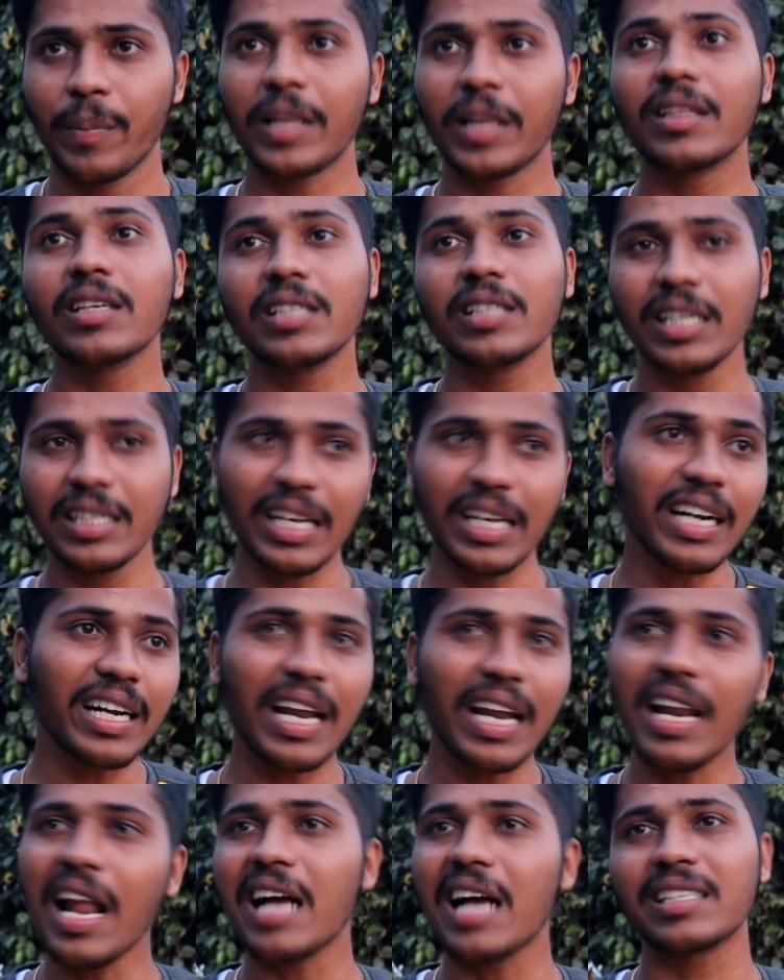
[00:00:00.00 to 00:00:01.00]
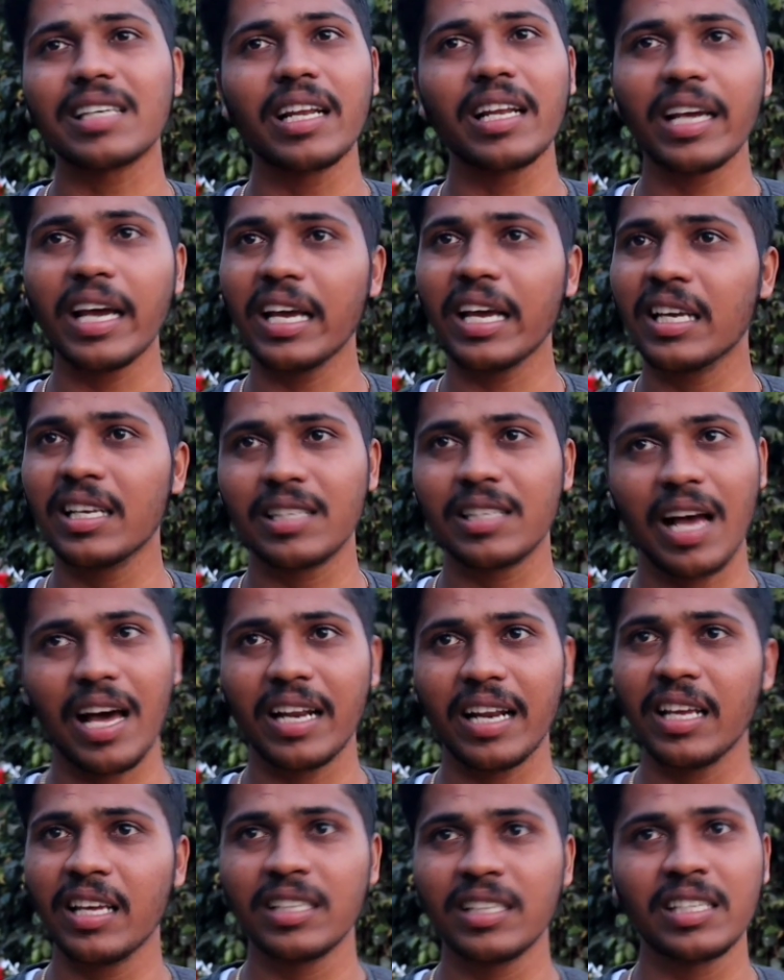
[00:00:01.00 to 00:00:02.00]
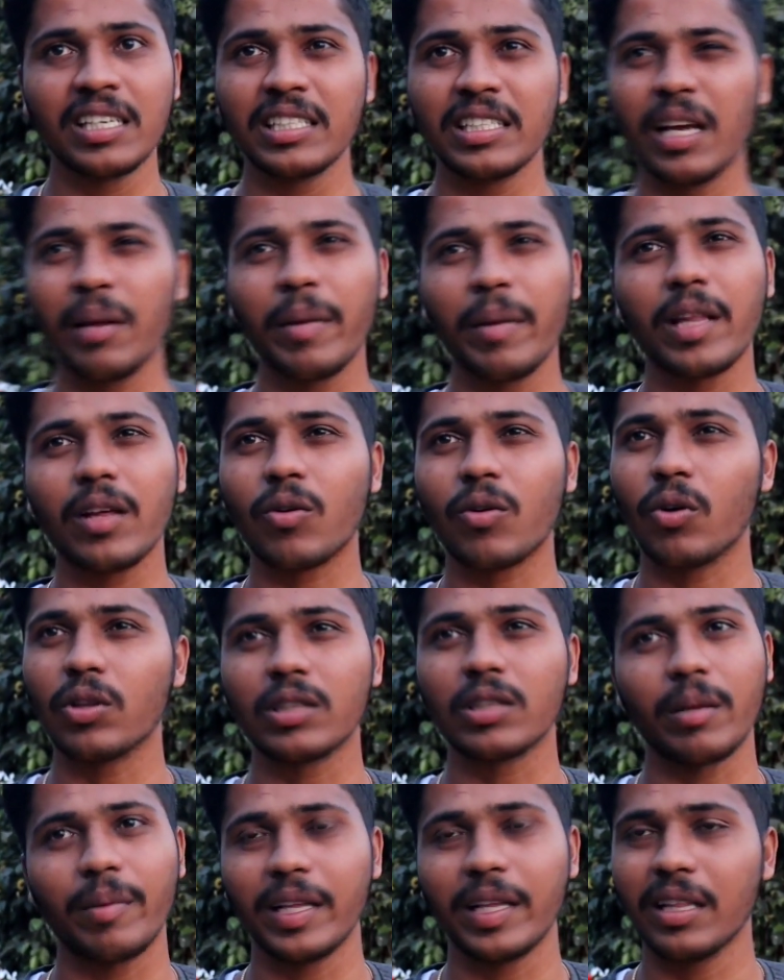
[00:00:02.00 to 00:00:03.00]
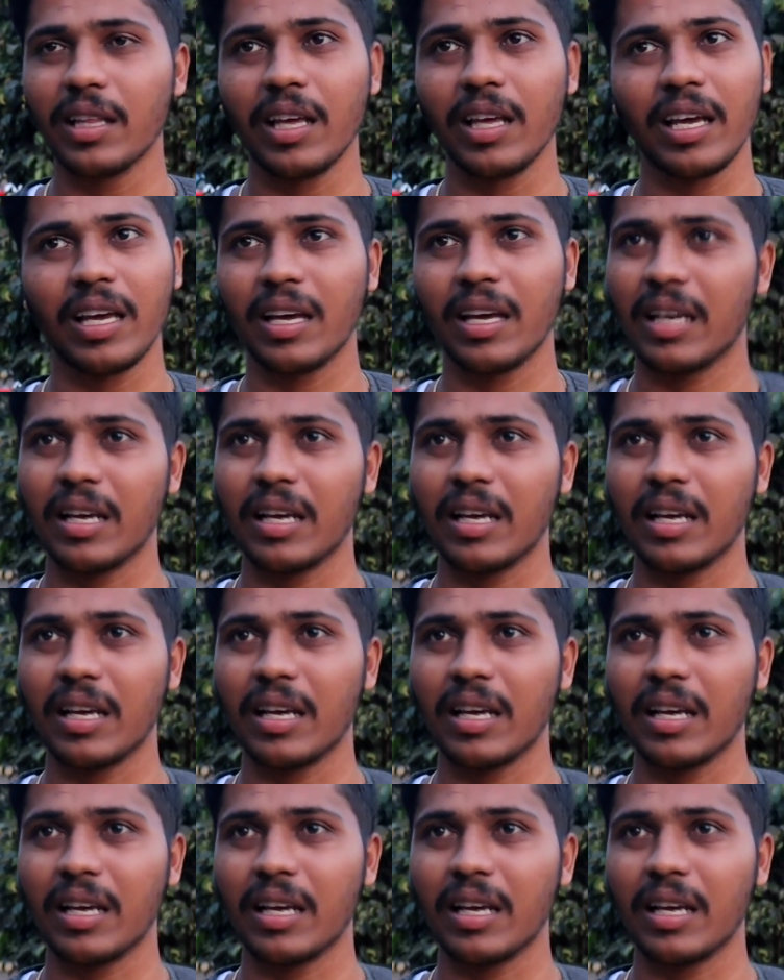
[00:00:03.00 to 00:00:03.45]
ప్రతి సీజన్ కన్నా అసలుకే ఈసారి ఈ సీజన్ మీద కొంతమంది